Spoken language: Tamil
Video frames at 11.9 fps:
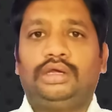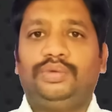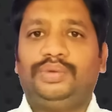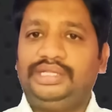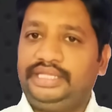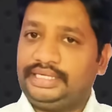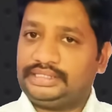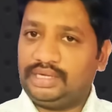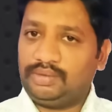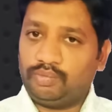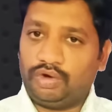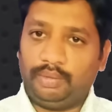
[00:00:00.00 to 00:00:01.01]
டுவெல்த்து
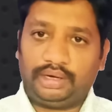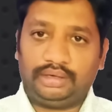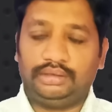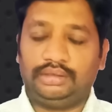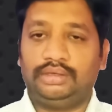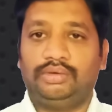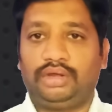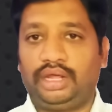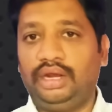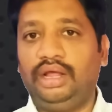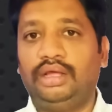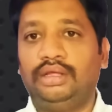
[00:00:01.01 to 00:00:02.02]
எக்ஸாம் ஓவர்
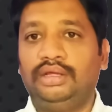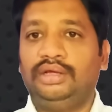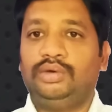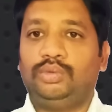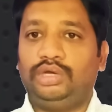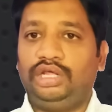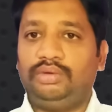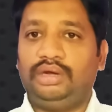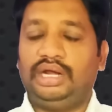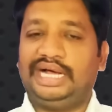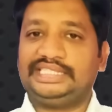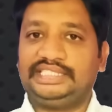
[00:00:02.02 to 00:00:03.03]
ஓகேங்களா ஒரே
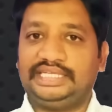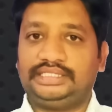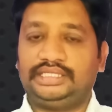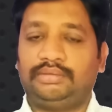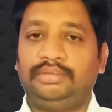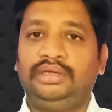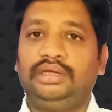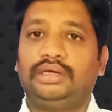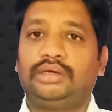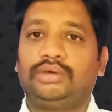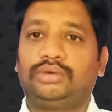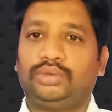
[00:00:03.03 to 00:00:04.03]
ஒரு லாஸ்ட் எக்ஸாமு
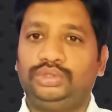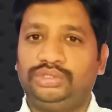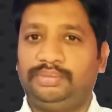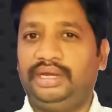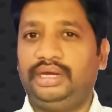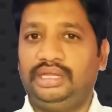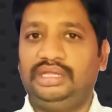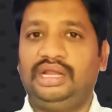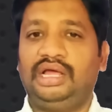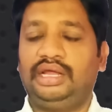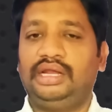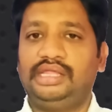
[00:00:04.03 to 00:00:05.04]
கொஞ்சம் பேர்
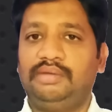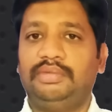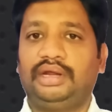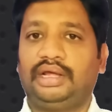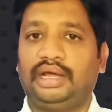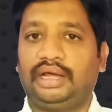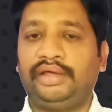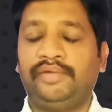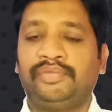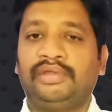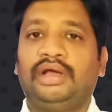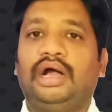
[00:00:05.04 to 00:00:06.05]
எழுதலாம் எழுதாமல் இருக்காங்க
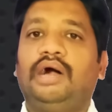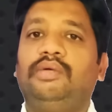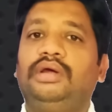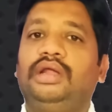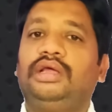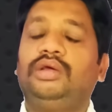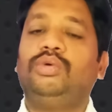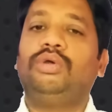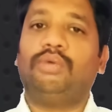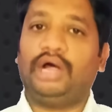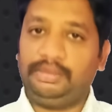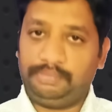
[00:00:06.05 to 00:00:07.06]
அவங்களுக்கு
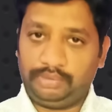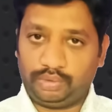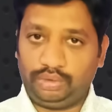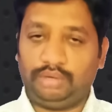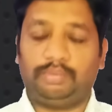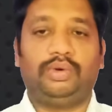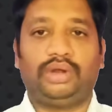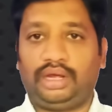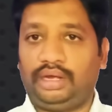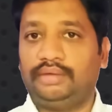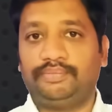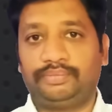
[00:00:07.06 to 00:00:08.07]
ஒரு வாய்ப்பு கொடுக்க
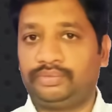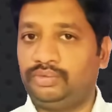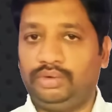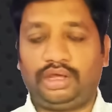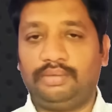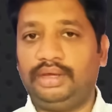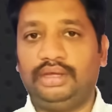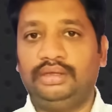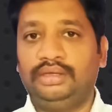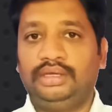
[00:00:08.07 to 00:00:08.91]
போகிறாங்க ஓகேவா